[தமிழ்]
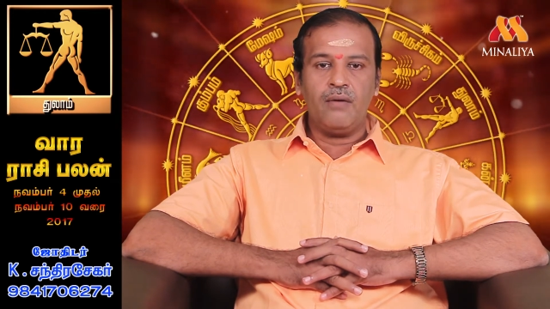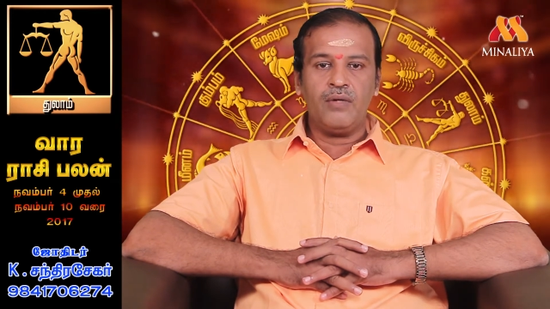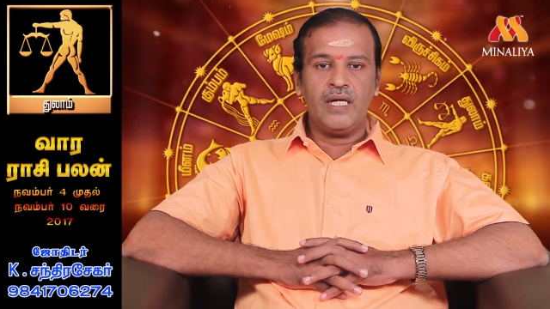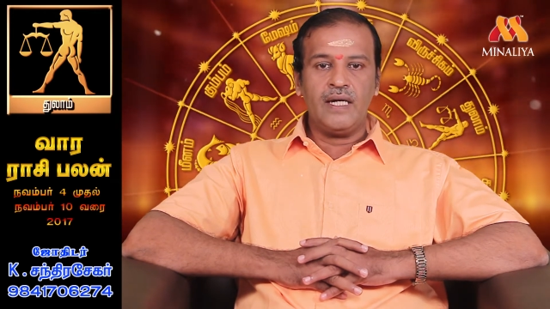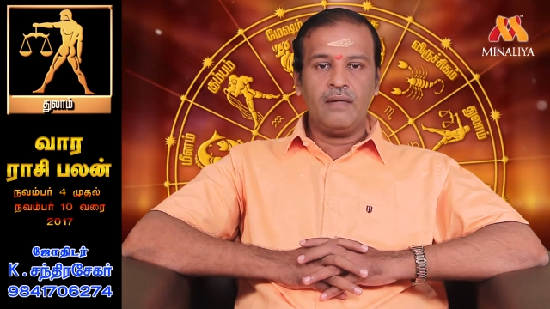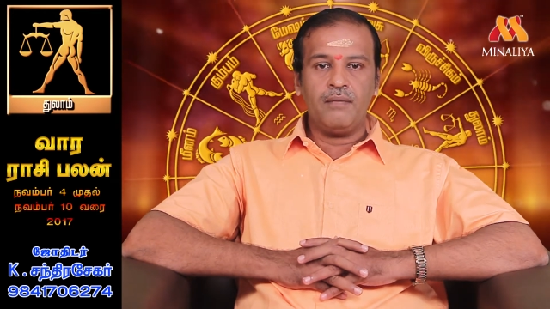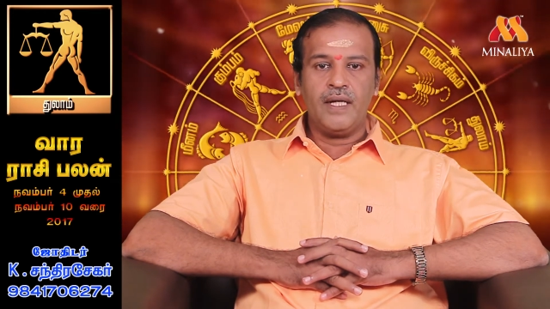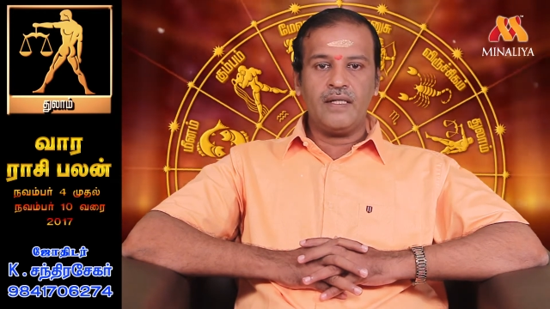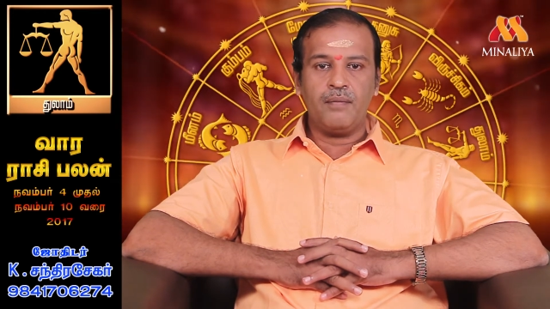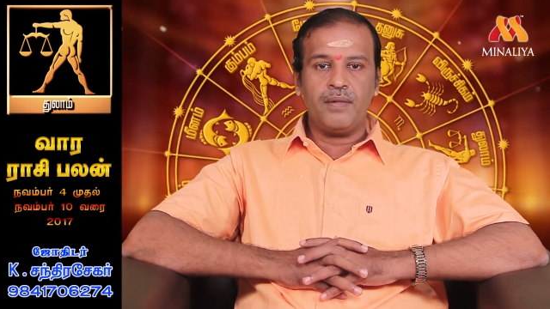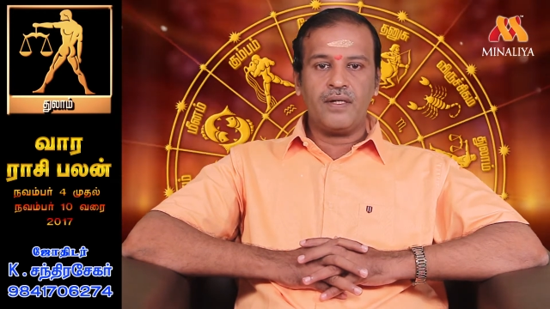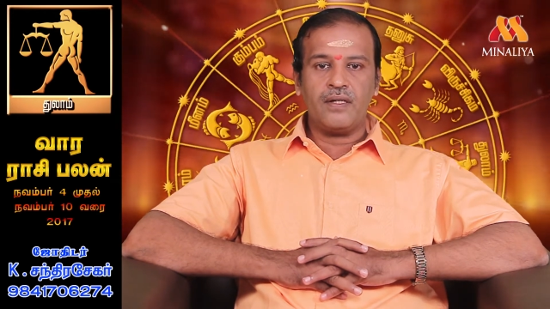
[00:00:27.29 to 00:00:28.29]
உடல்நலம்
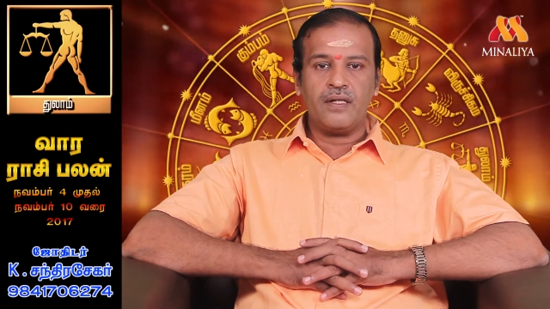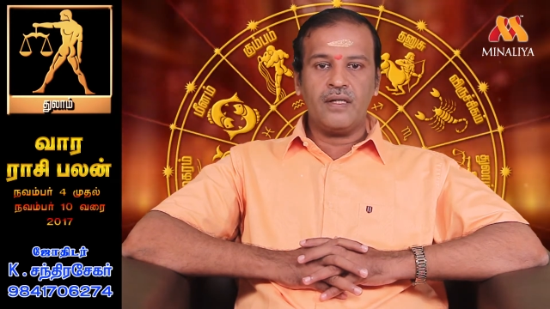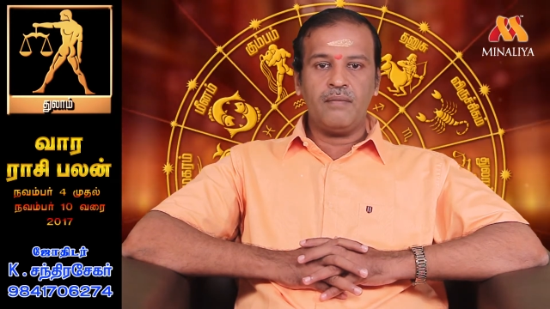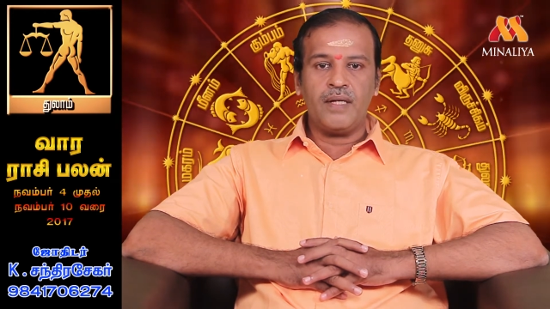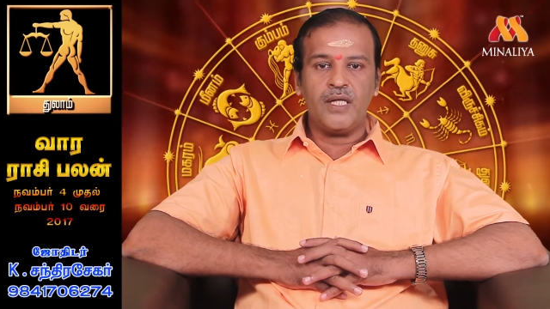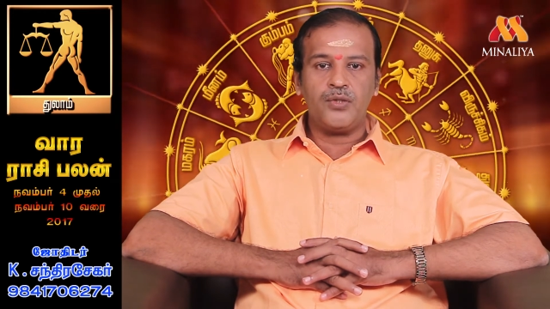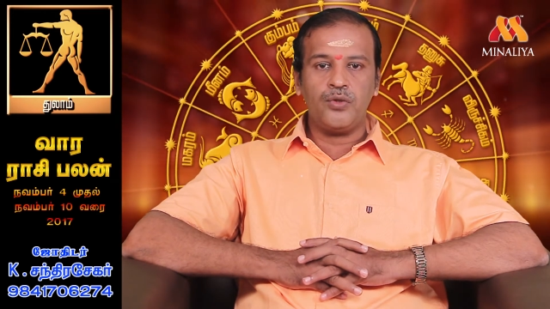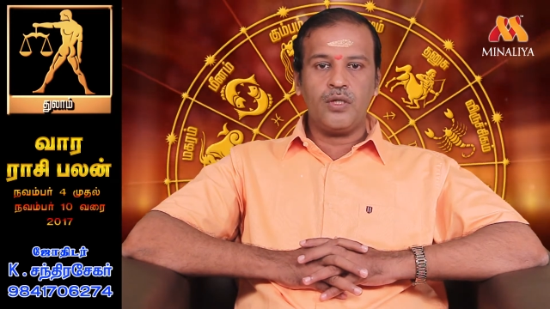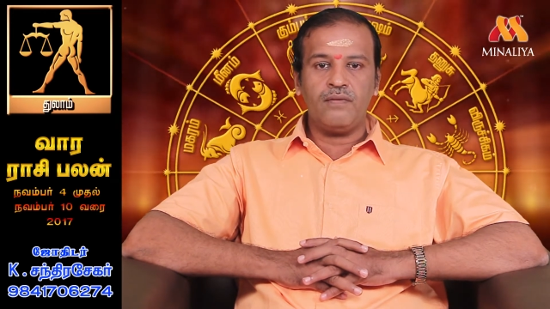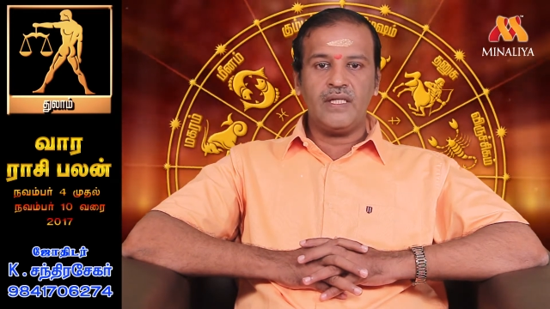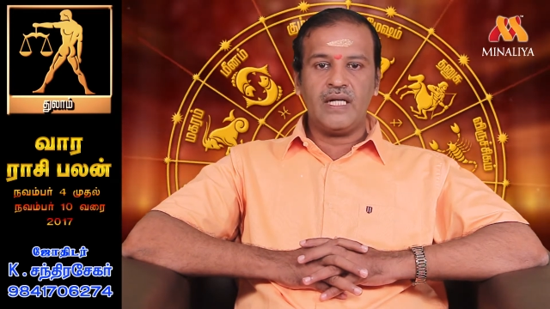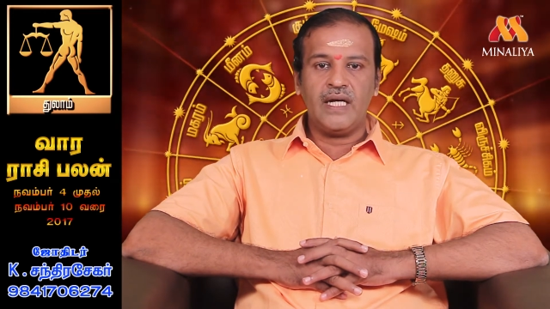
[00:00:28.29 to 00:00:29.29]
பாதிக்கப்பட்டிருந்தது
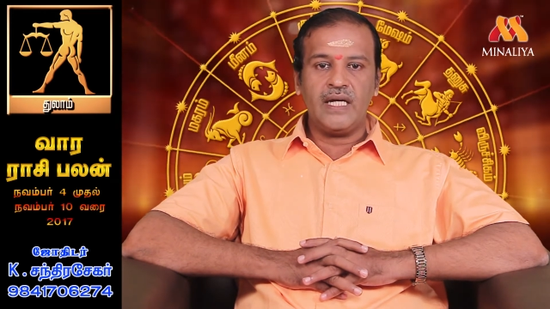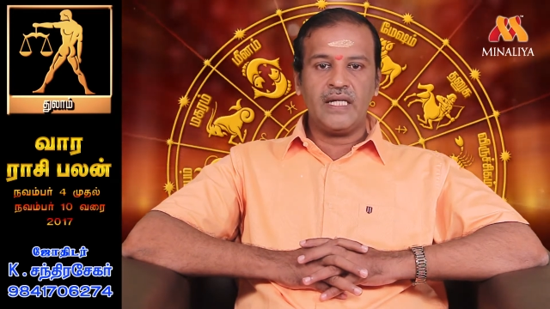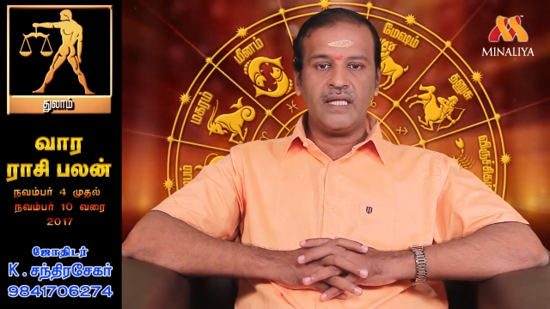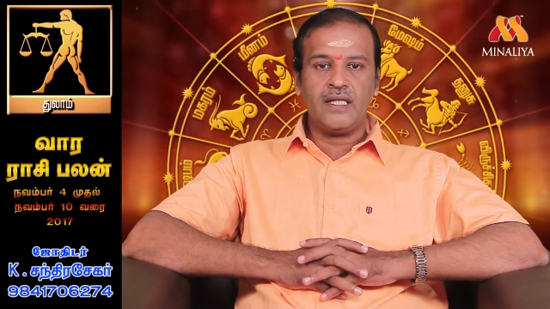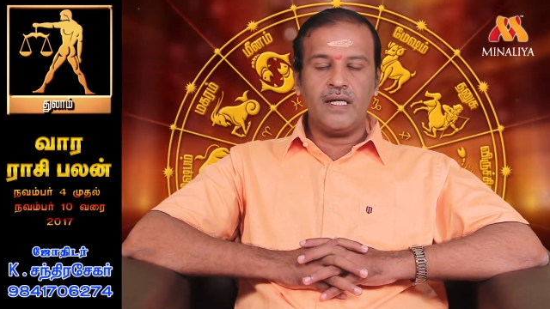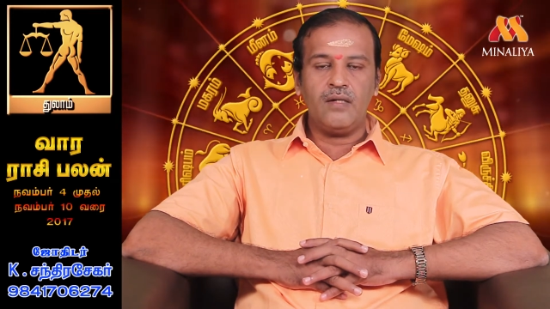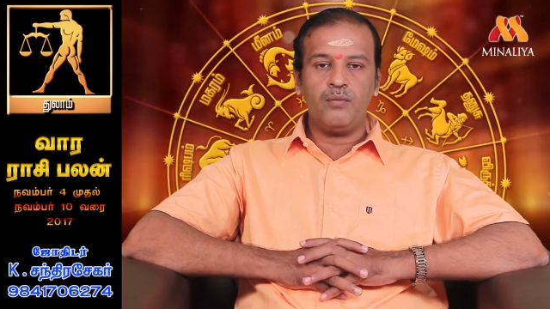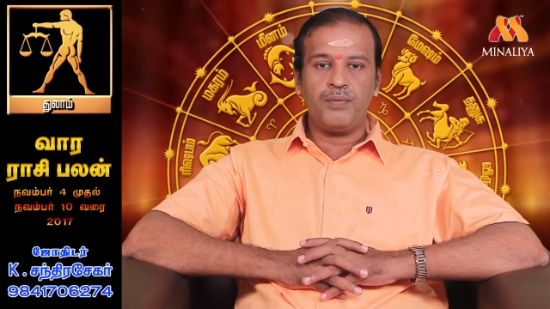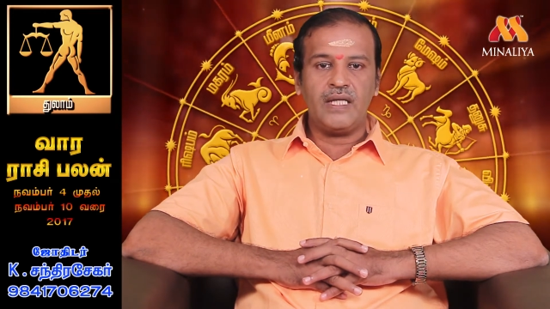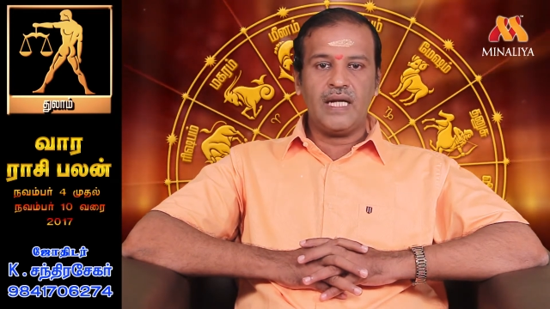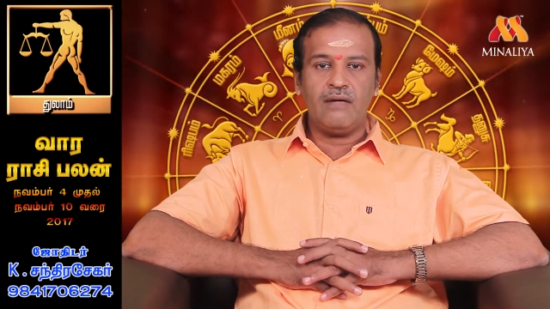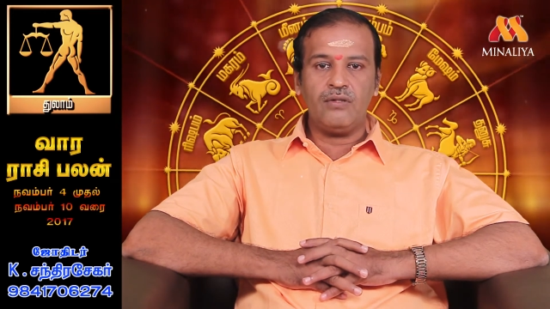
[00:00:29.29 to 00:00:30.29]
மனச்சோர்வு இதெல்லாம் இருந்தது இப்போ
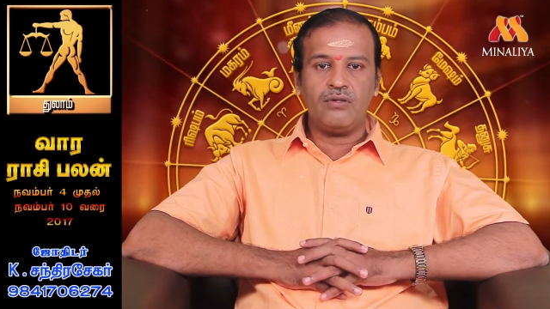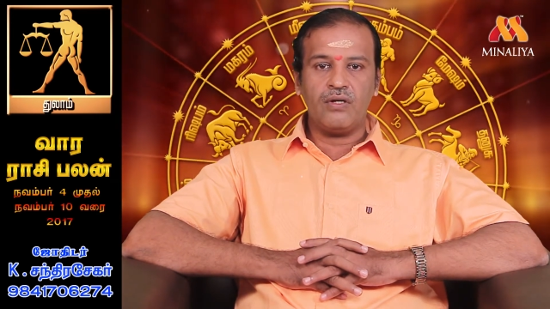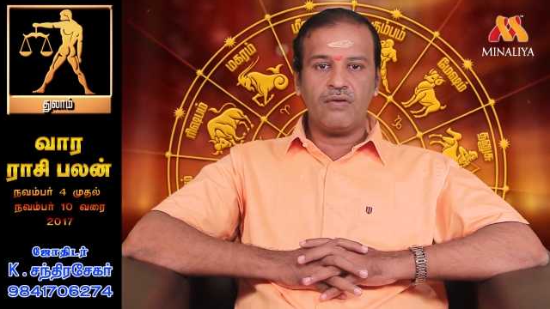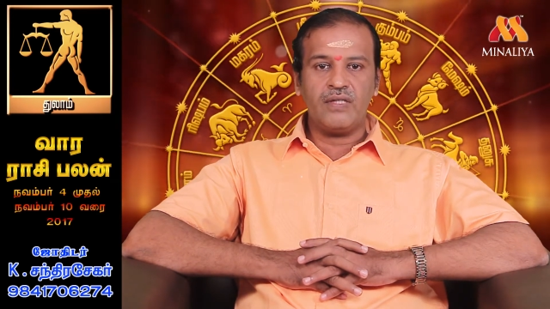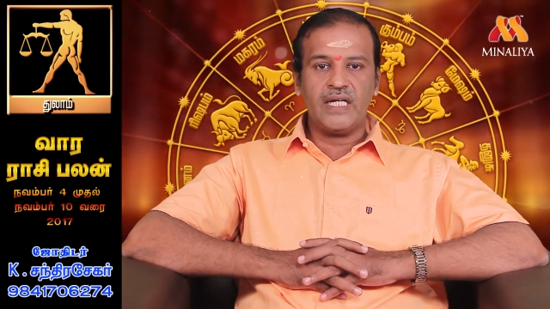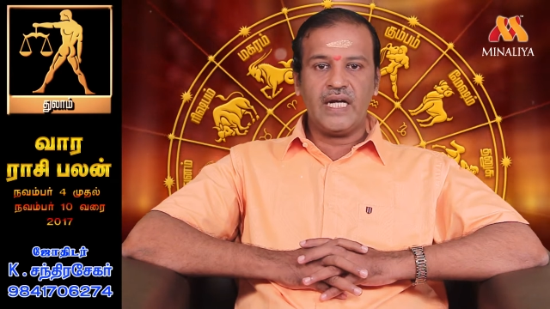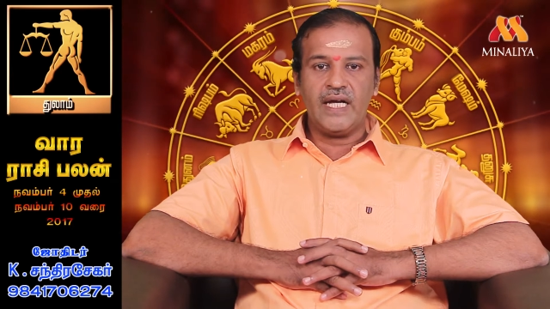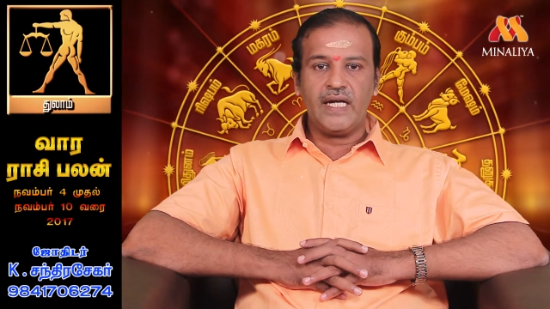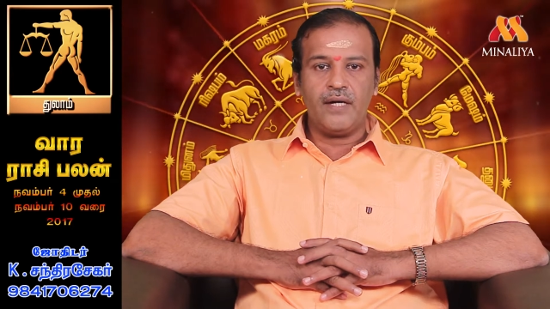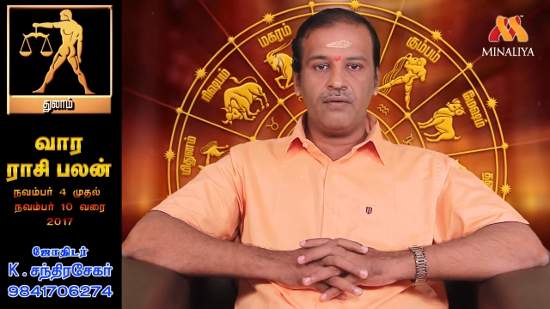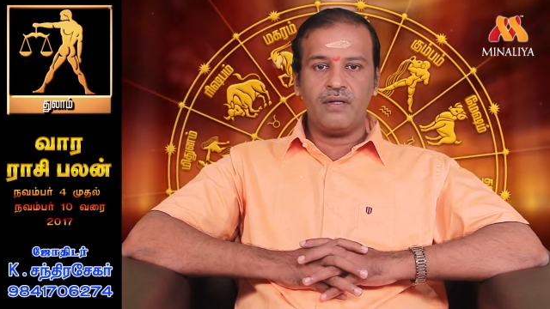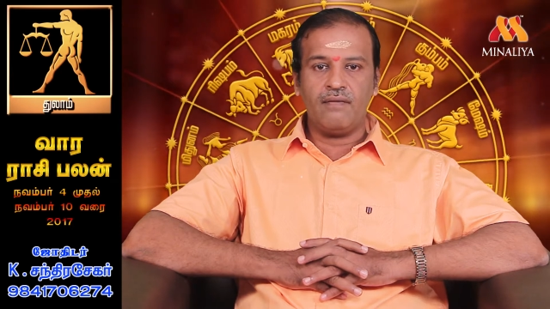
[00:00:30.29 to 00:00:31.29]
இதெல்லாம் வந்து உங்களுக்கு வந்து கிளியர்
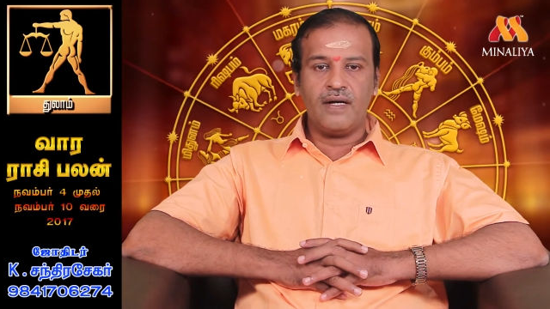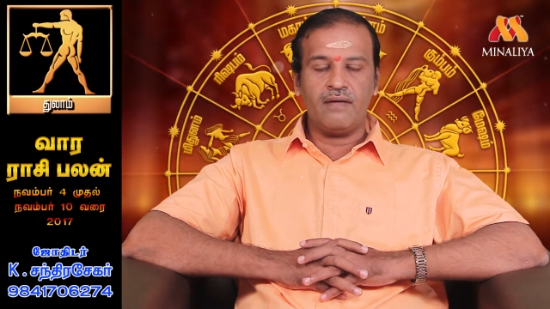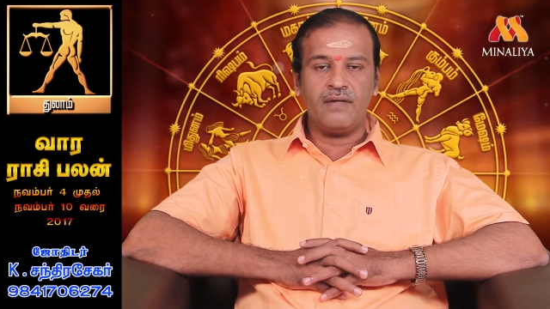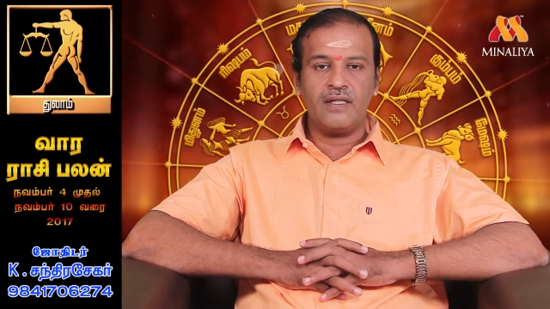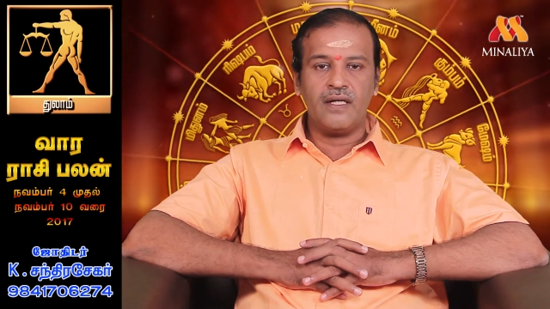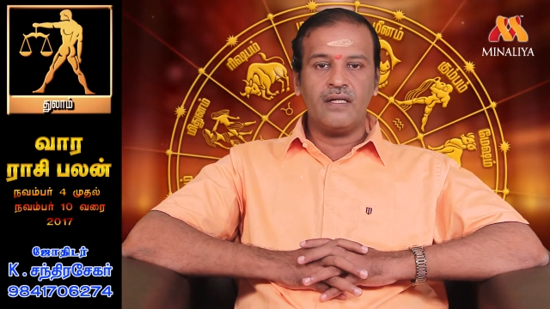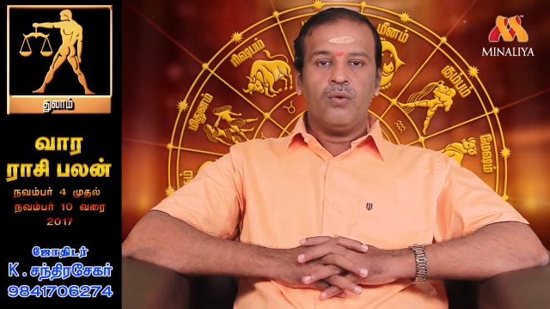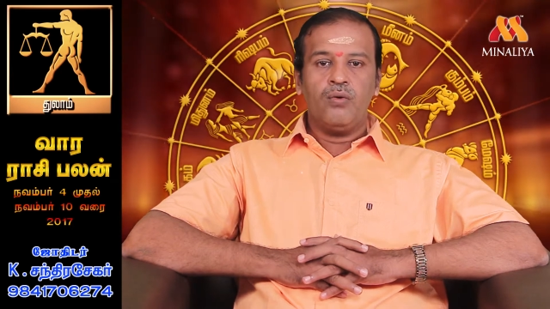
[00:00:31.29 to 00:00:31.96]
ஆகிடும் இந்த வாரம் வந்து